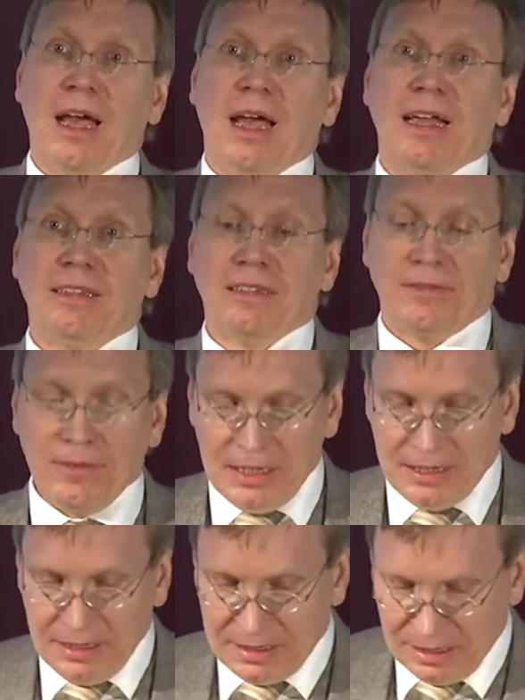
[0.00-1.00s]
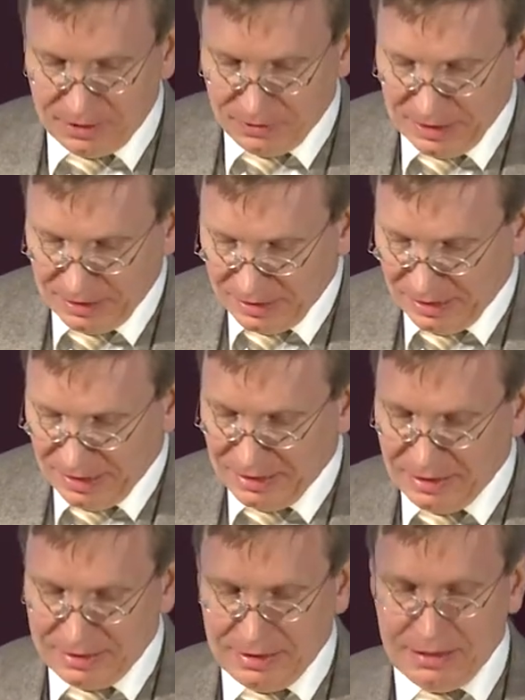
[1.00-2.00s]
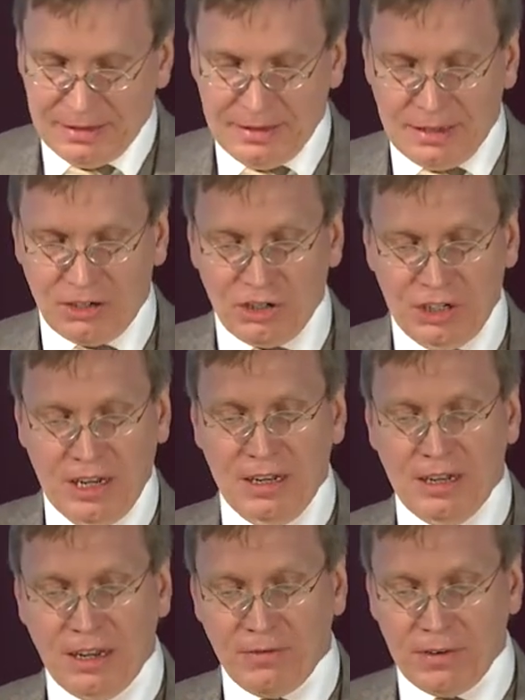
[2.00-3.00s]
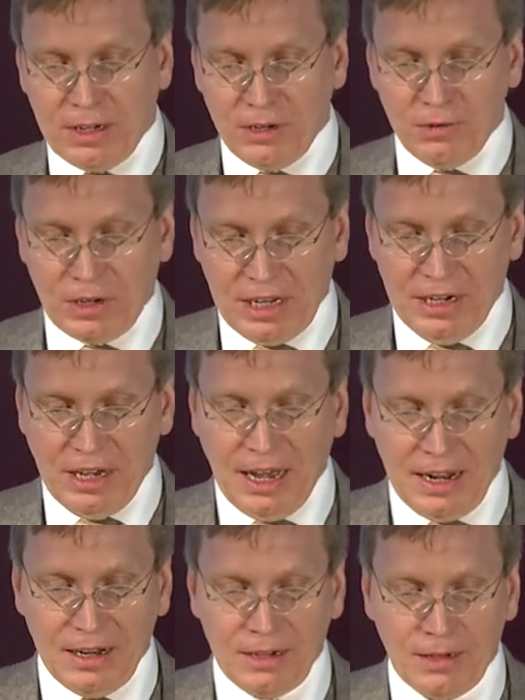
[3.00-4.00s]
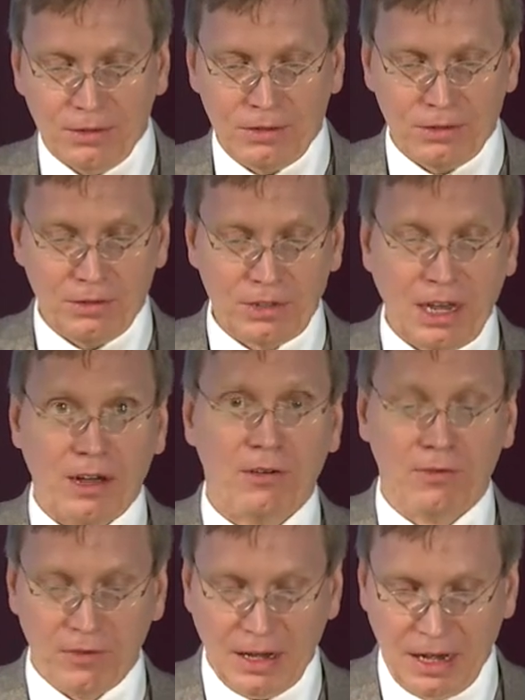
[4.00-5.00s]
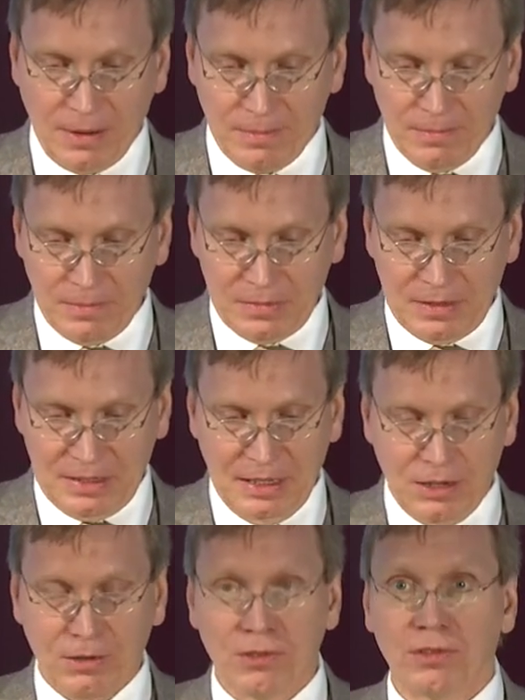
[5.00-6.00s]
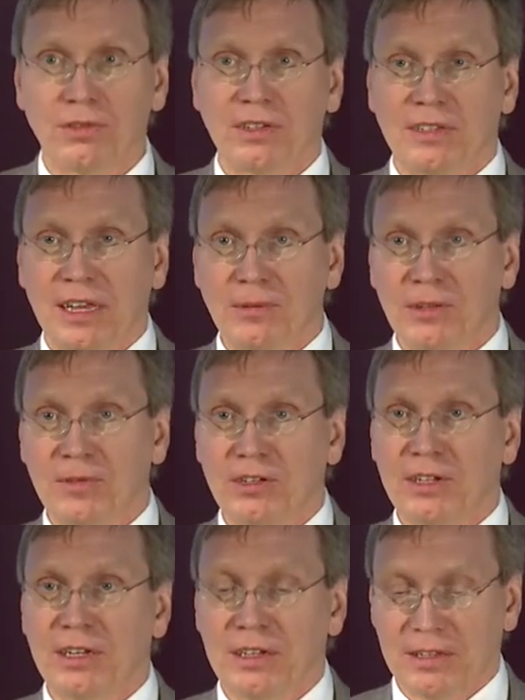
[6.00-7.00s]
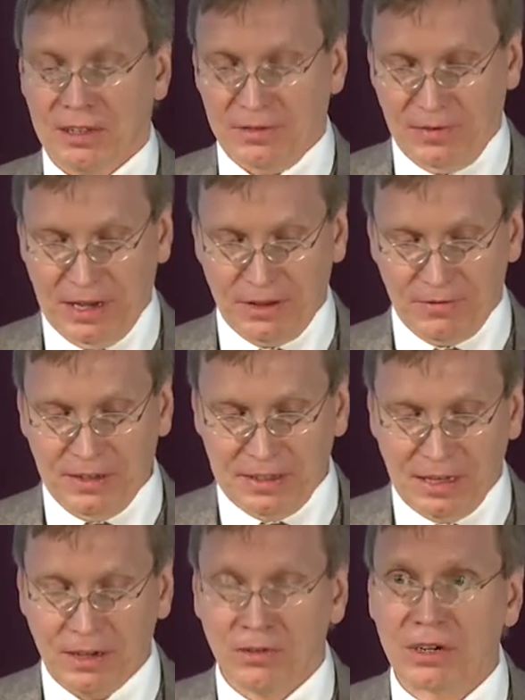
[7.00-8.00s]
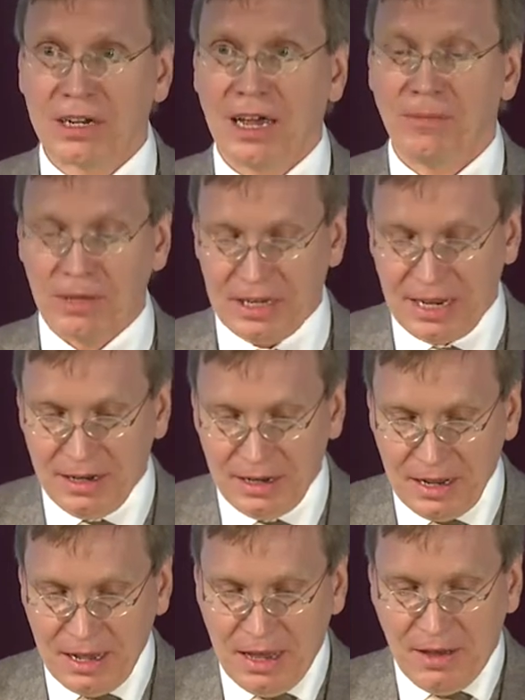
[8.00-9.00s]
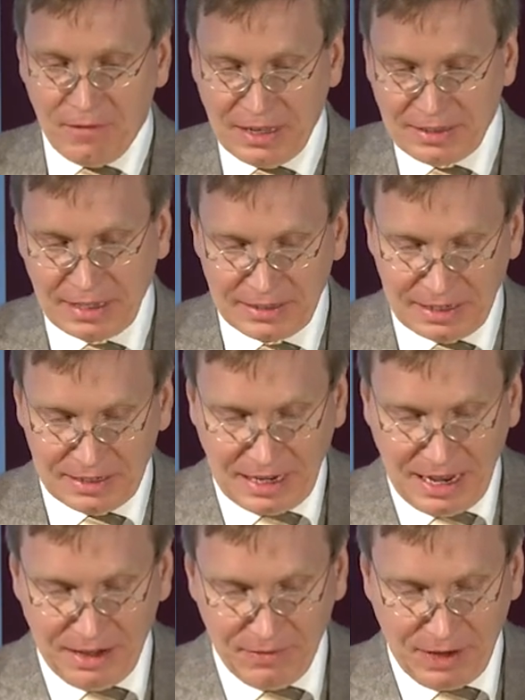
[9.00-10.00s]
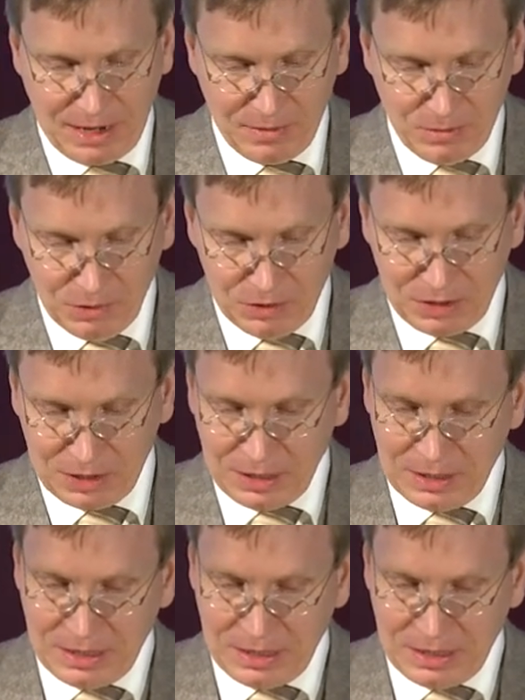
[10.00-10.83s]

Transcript: Es ist wichtig, dass wir angesichts dieser schnellen Entwicklung innehalten, uns unsere Aufgaben, Ziele und unseres Selbstverständnisses vergewissern und klar benennen, was jetzt getan werden muss.